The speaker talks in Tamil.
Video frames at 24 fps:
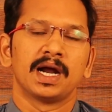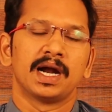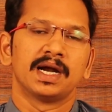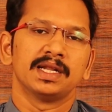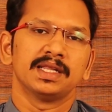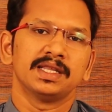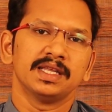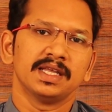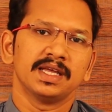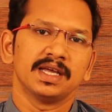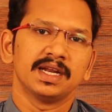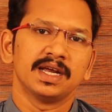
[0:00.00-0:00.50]

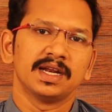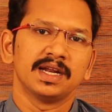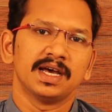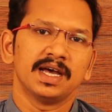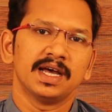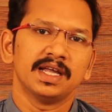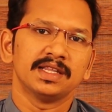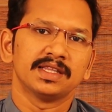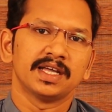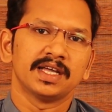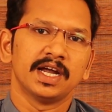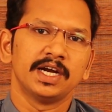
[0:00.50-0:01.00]
அடுத்தது என்னென்னா
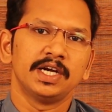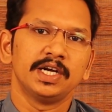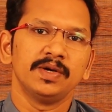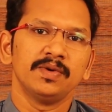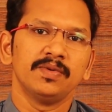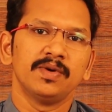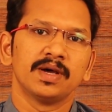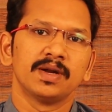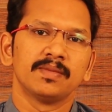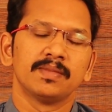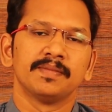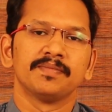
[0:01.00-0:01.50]
தட்டு
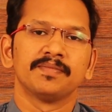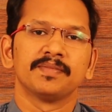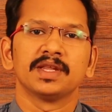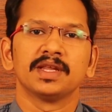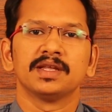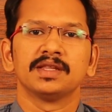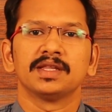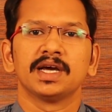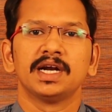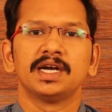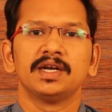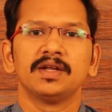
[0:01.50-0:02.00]
வர்மம்
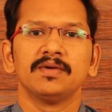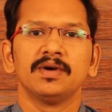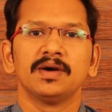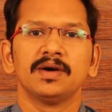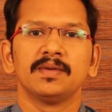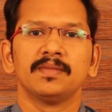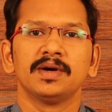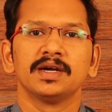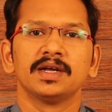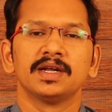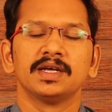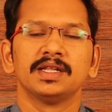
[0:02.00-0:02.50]
தட்டு
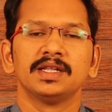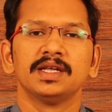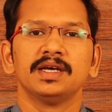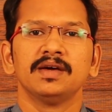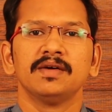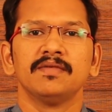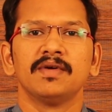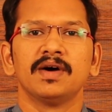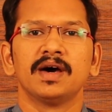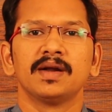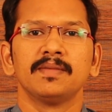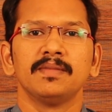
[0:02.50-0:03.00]
வர்மங்கிறது
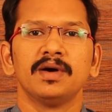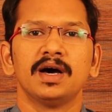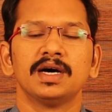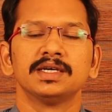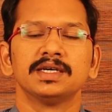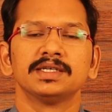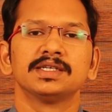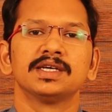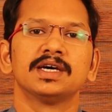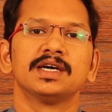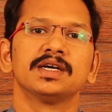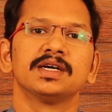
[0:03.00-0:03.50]
வர்ம
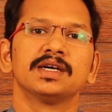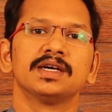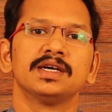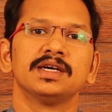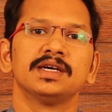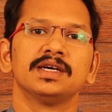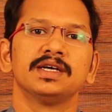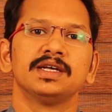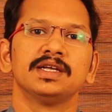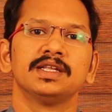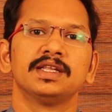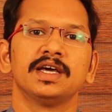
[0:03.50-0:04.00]
ஆசானுக்கு
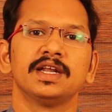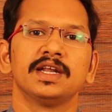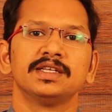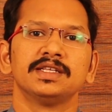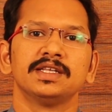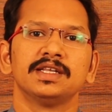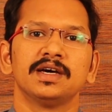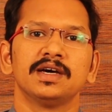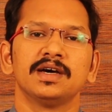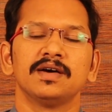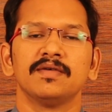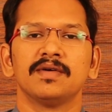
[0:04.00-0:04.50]

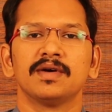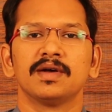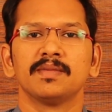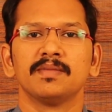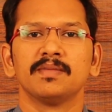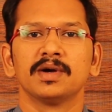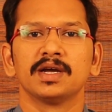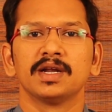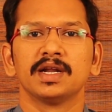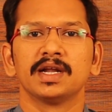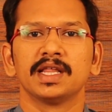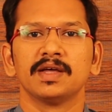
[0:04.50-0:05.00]
தெரிந்த
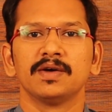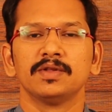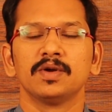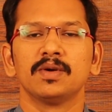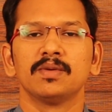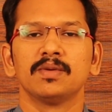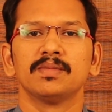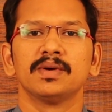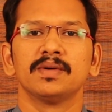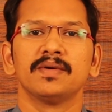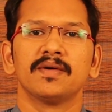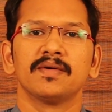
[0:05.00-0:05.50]
வர்மங்கள் அதை வந்து
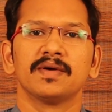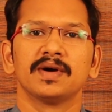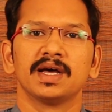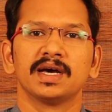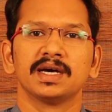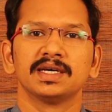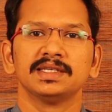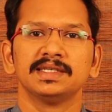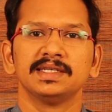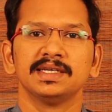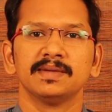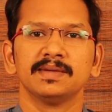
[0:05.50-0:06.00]
ரொம்பவே அவங்க
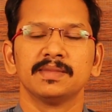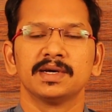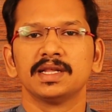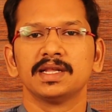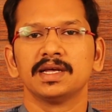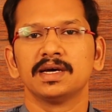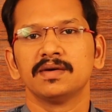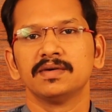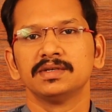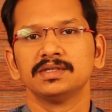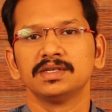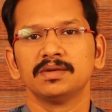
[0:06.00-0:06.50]
ரகசியமாக
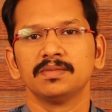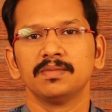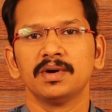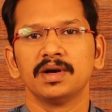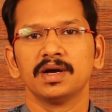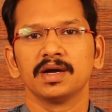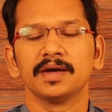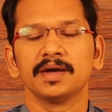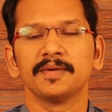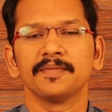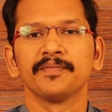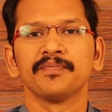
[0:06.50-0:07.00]
தான்
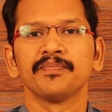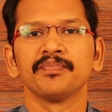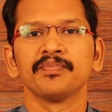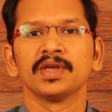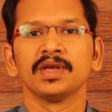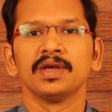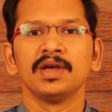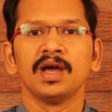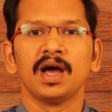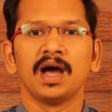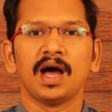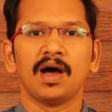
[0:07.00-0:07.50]
வச்சுருப்பாங்க
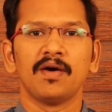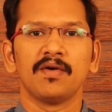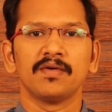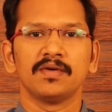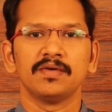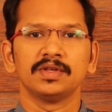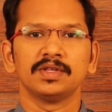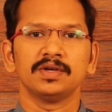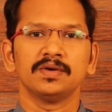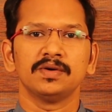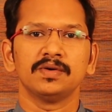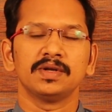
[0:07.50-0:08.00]
அவங்க
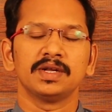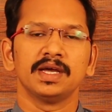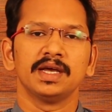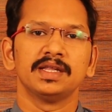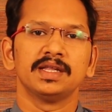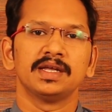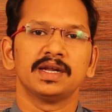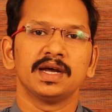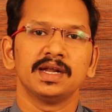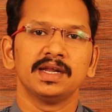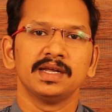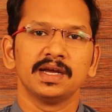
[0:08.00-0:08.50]
வந்து ஒரு
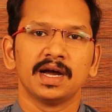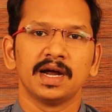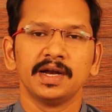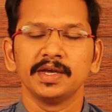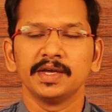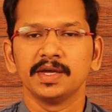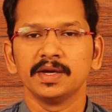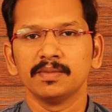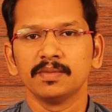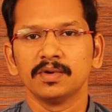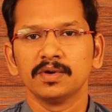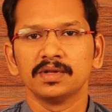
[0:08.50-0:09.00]
எதிராளியை
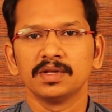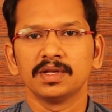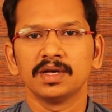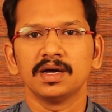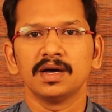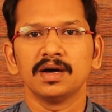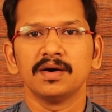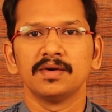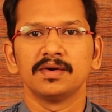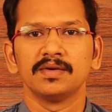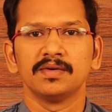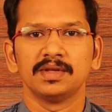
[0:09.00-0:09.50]
அடிக்கும்போது
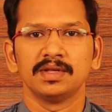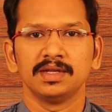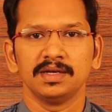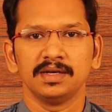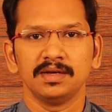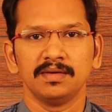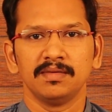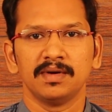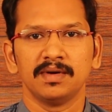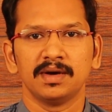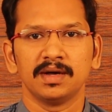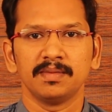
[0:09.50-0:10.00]
தான் அவர் வந்து
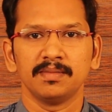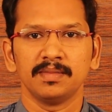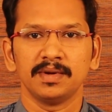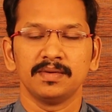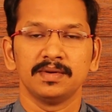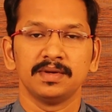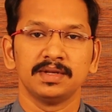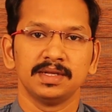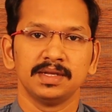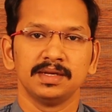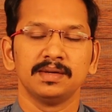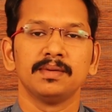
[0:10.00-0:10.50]
வர்மம்
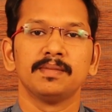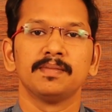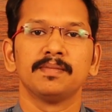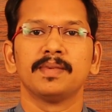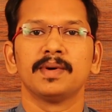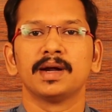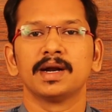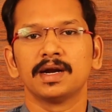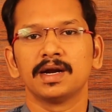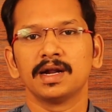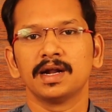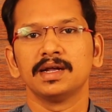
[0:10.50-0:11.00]
வந்து
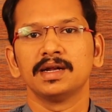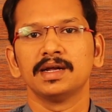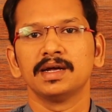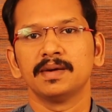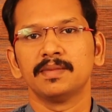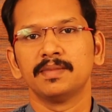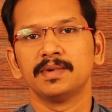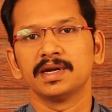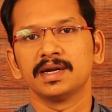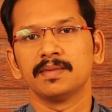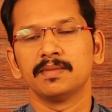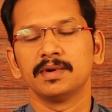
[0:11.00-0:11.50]
பண்ணுறாரு
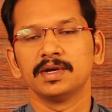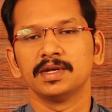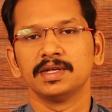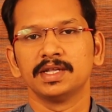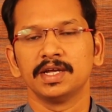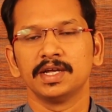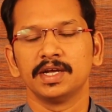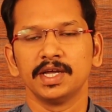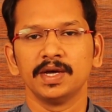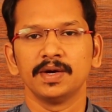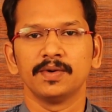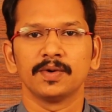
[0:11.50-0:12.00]
அப்படின்னு
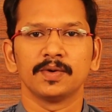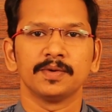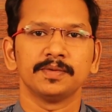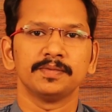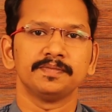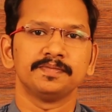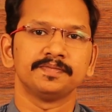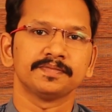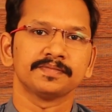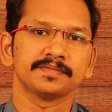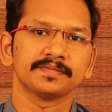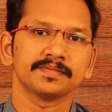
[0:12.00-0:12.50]
நம்மளுக்கு தெரிய வரும்